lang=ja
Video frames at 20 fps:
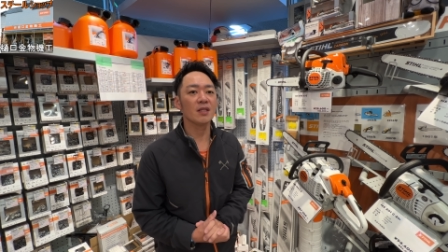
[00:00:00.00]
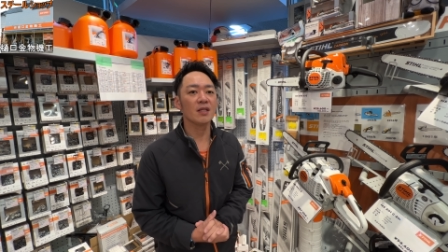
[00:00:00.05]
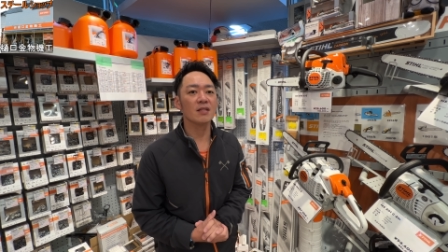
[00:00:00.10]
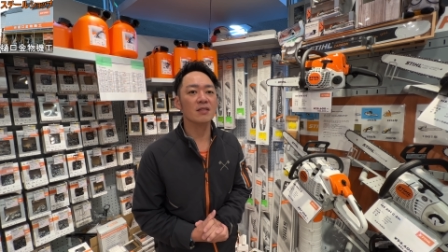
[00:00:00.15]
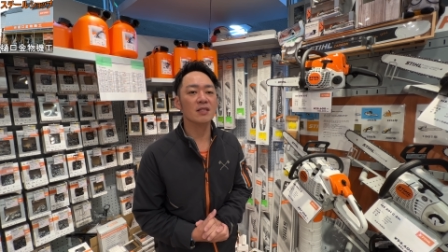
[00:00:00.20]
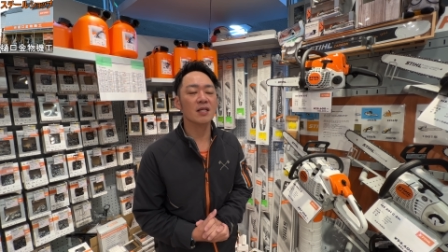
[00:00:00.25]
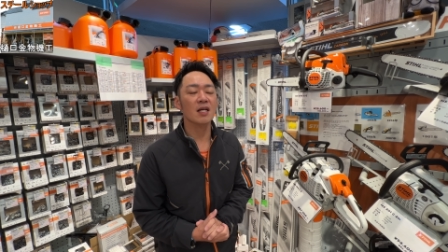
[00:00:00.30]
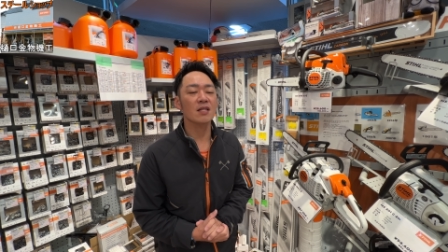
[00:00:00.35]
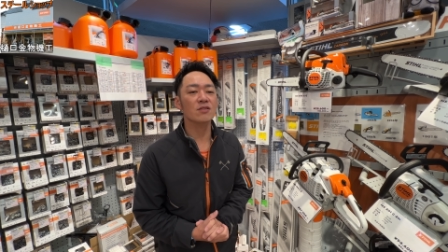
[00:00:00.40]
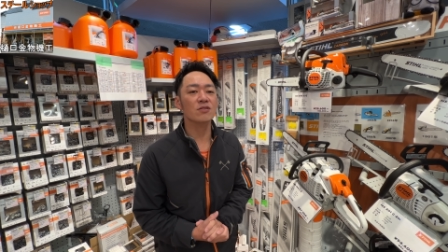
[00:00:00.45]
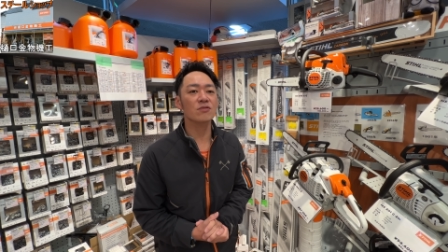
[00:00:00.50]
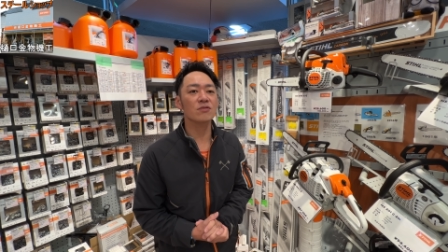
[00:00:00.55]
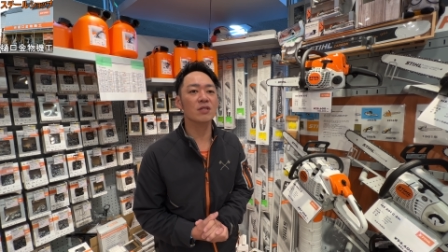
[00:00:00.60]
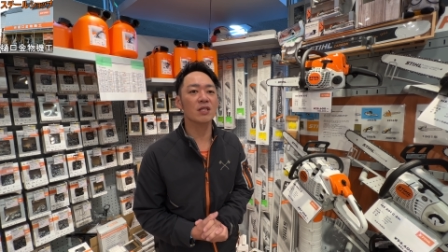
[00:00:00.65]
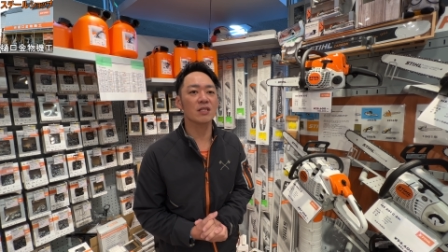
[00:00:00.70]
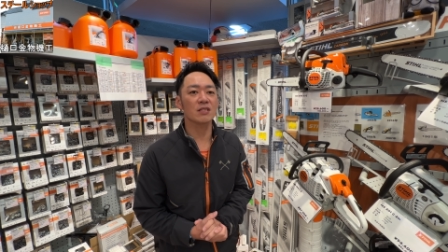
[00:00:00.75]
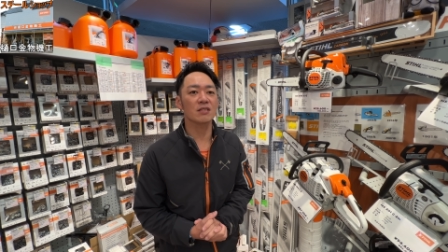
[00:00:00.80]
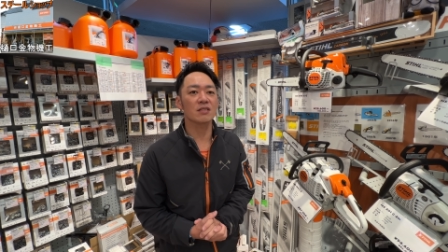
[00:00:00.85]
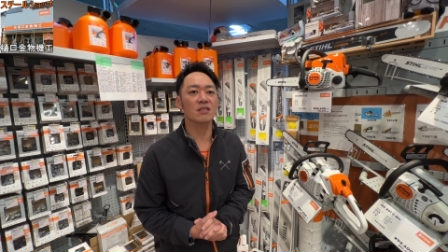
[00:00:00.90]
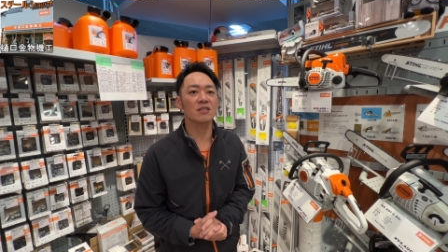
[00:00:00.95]
さんじゅって
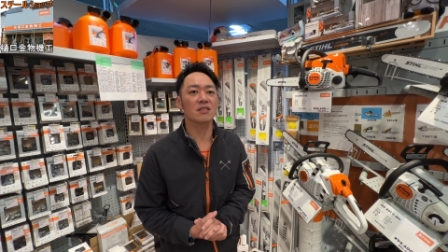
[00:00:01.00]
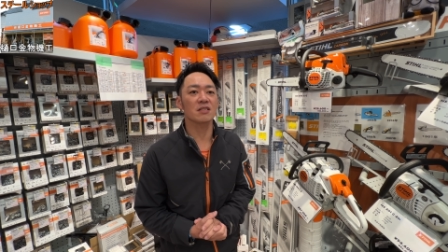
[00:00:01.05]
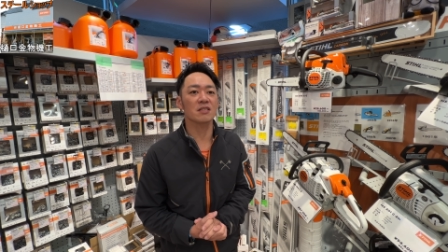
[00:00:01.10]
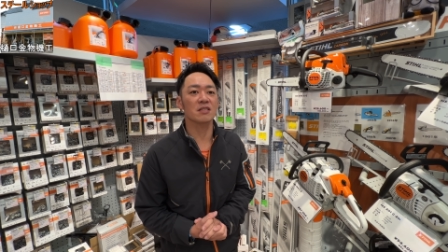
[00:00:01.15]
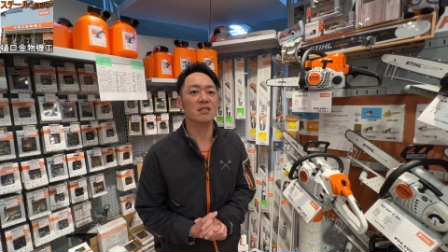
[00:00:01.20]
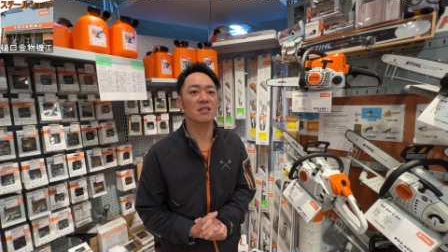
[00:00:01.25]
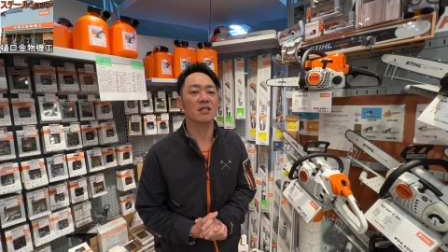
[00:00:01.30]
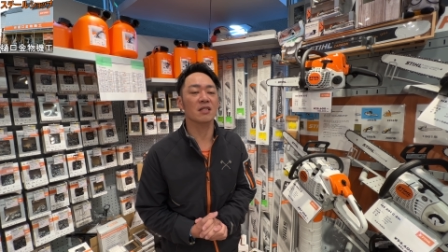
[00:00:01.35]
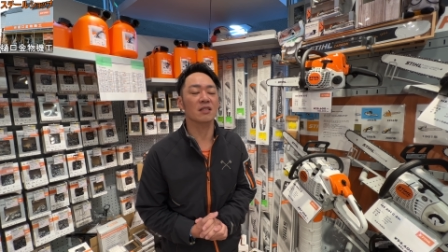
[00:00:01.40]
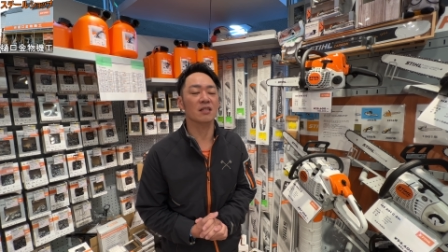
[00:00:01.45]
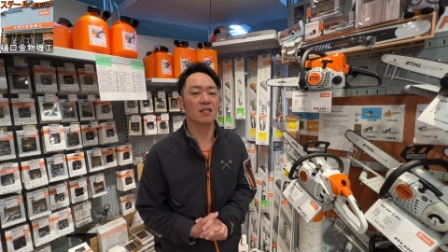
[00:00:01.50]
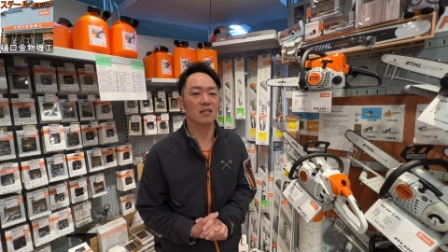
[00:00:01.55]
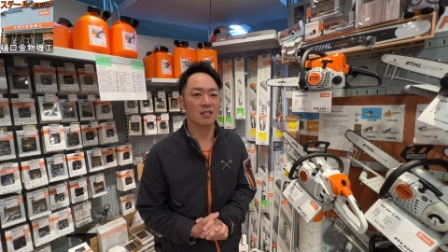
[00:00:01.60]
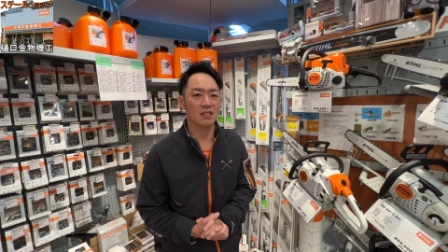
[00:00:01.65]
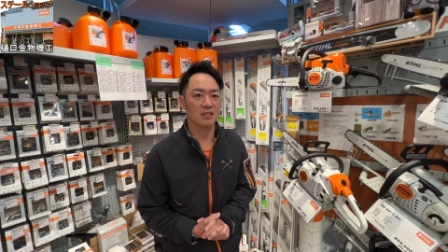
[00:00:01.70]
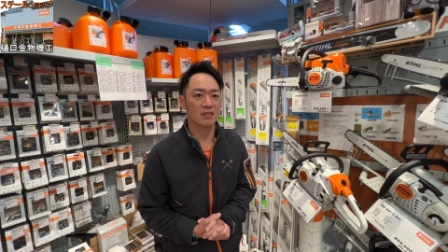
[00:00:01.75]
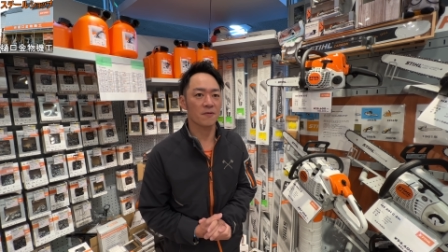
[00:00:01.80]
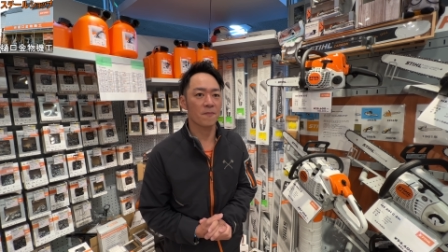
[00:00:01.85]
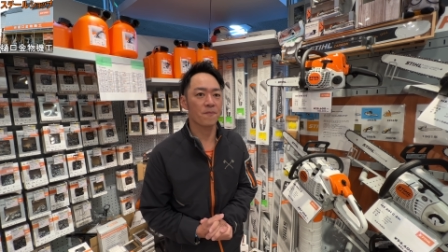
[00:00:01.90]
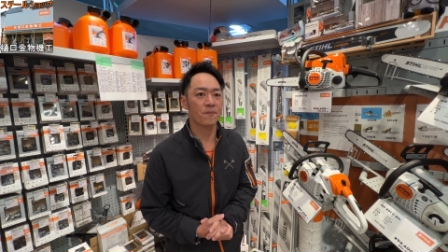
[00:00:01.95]
んいちシーシー だったんで
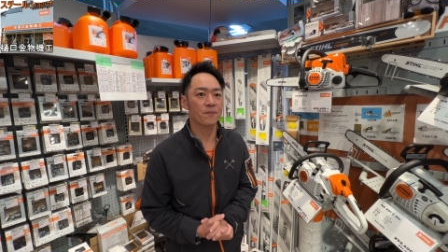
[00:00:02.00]
す。